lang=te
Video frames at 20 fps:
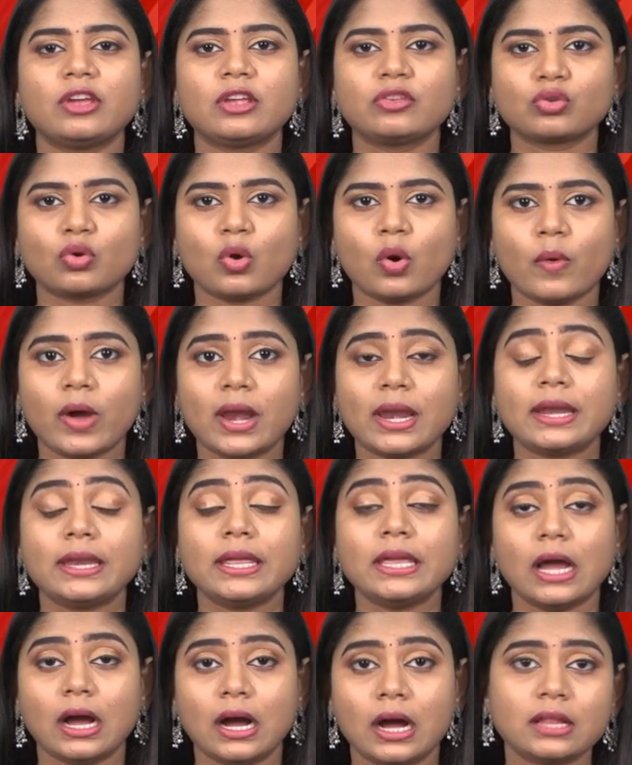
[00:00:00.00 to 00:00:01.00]

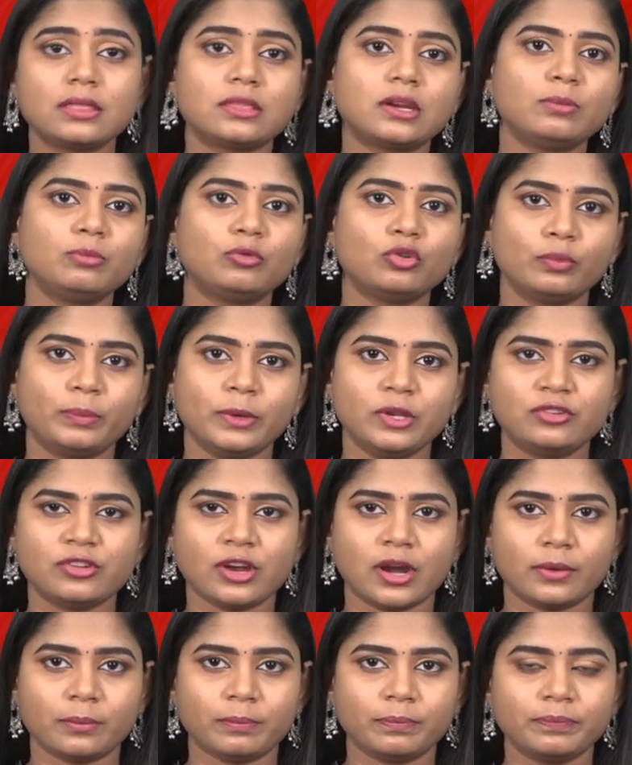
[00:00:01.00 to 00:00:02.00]
చేసుకోవాలని ఆత్రం
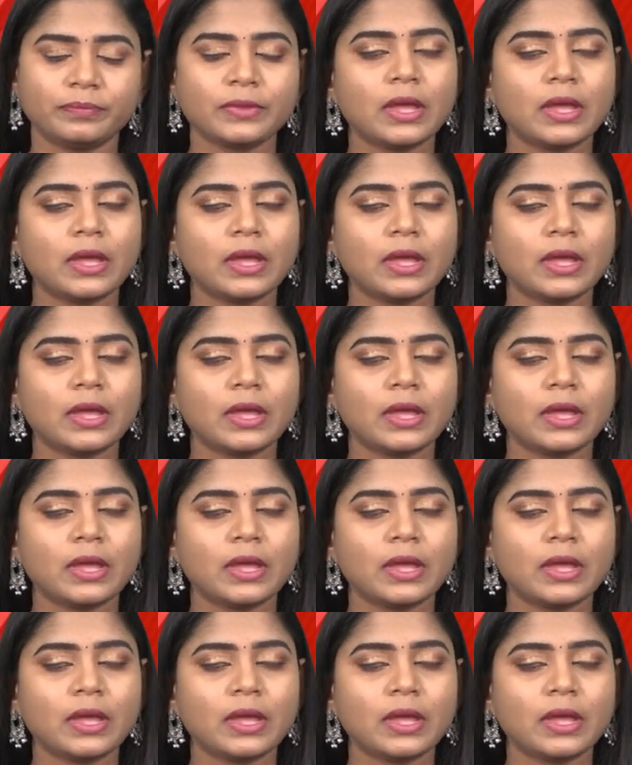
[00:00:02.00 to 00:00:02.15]
చూపించాడు